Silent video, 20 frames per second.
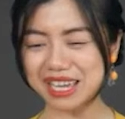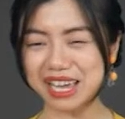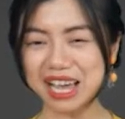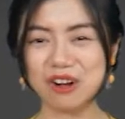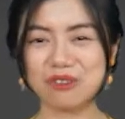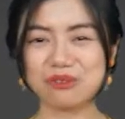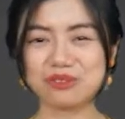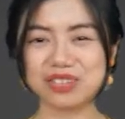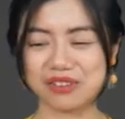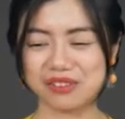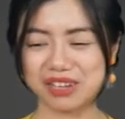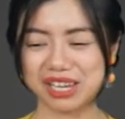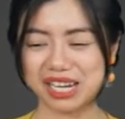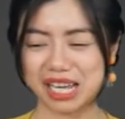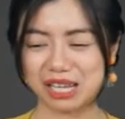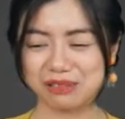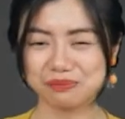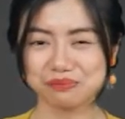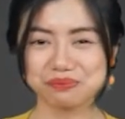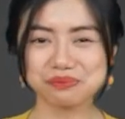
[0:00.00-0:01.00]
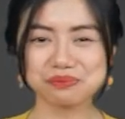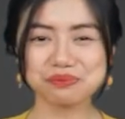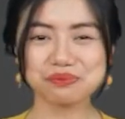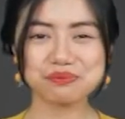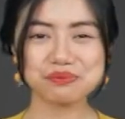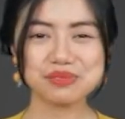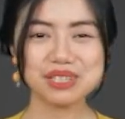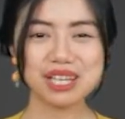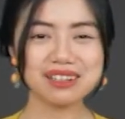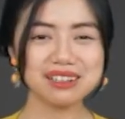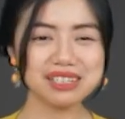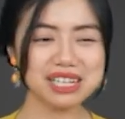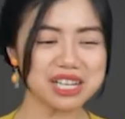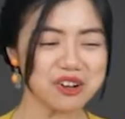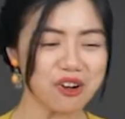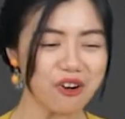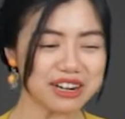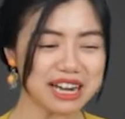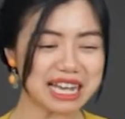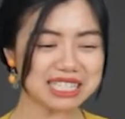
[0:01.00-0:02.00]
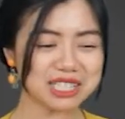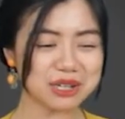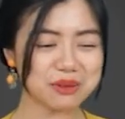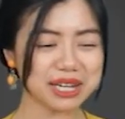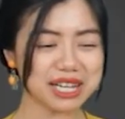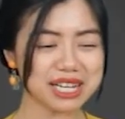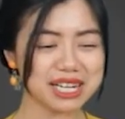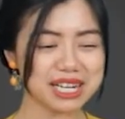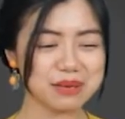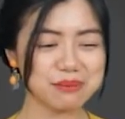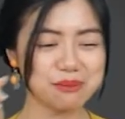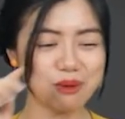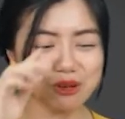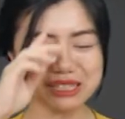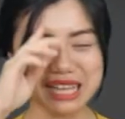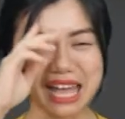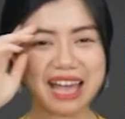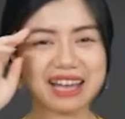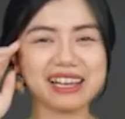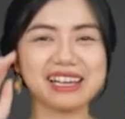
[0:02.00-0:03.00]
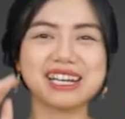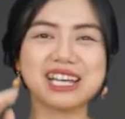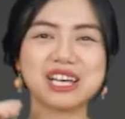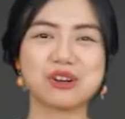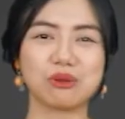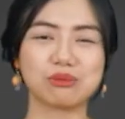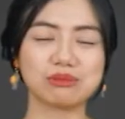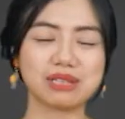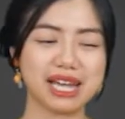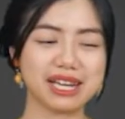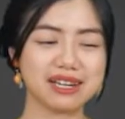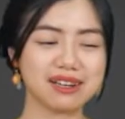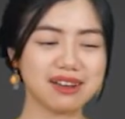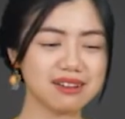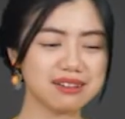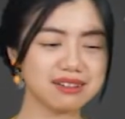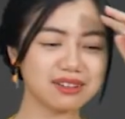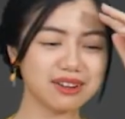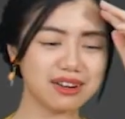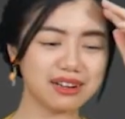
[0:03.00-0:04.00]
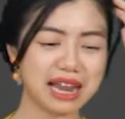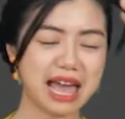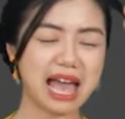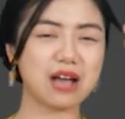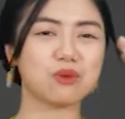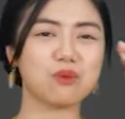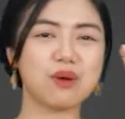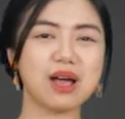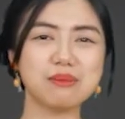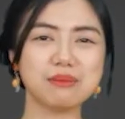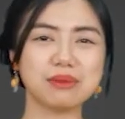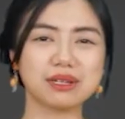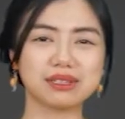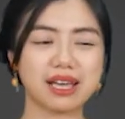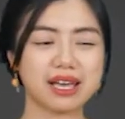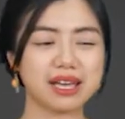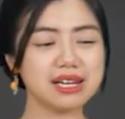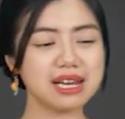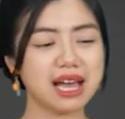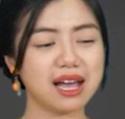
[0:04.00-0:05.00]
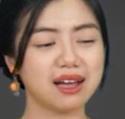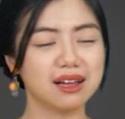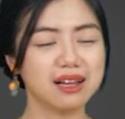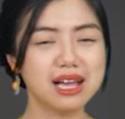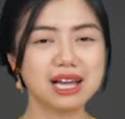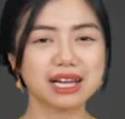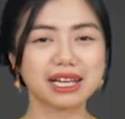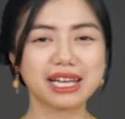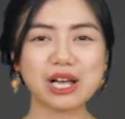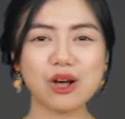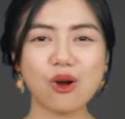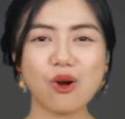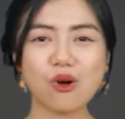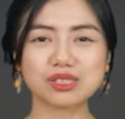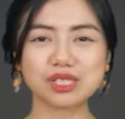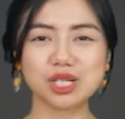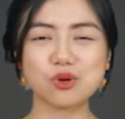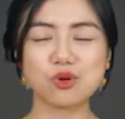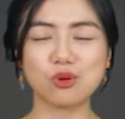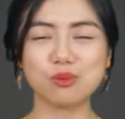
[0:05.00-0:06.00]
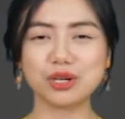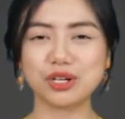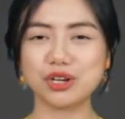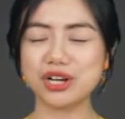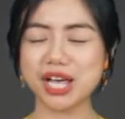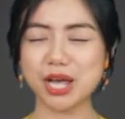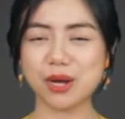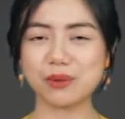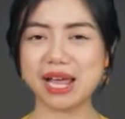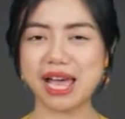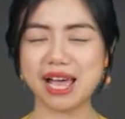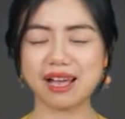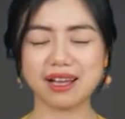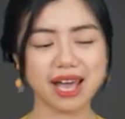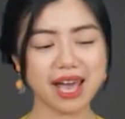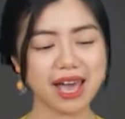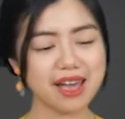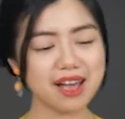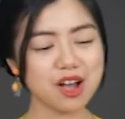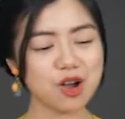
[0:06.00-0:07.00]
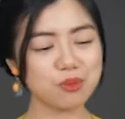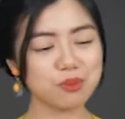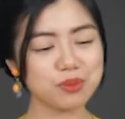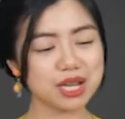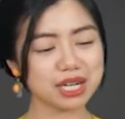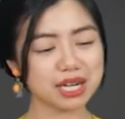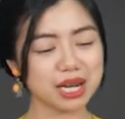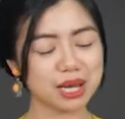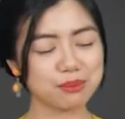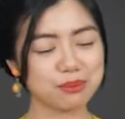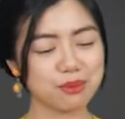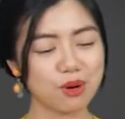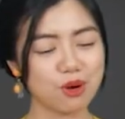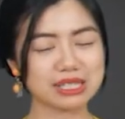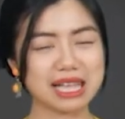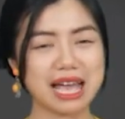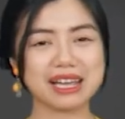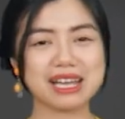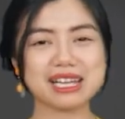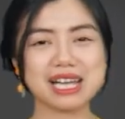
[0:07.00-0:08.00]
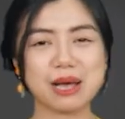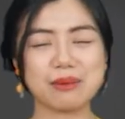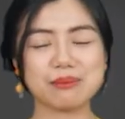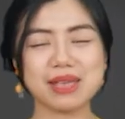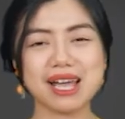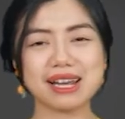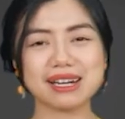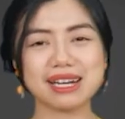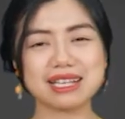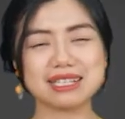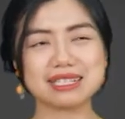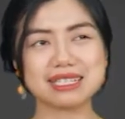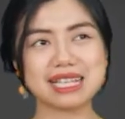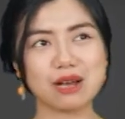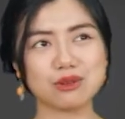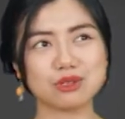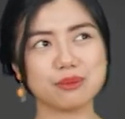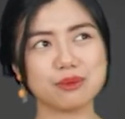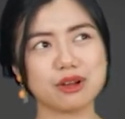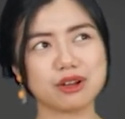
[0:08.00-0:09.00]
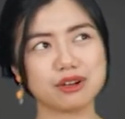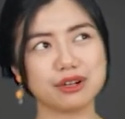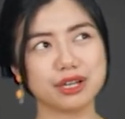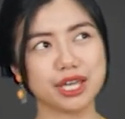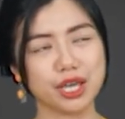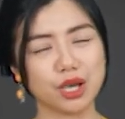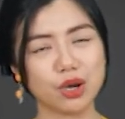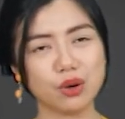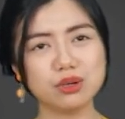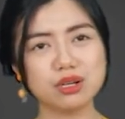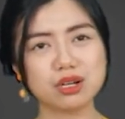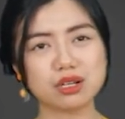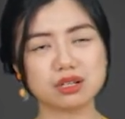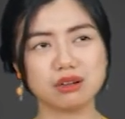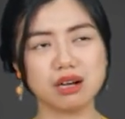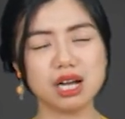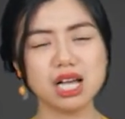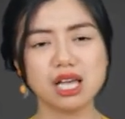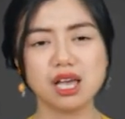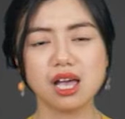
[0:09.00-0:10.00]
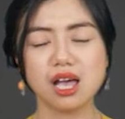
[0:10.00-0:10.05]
gì không tại vì là Ly ngồi đây xong cái Ly mô tả cái Ly cũng thấy nó nó lạ quá mà thấy là cái ngôn từ của mình nó nghèo nàn ghê á không biết là mô tả cái cảm giác này sao cho mọi người hiểu được nữa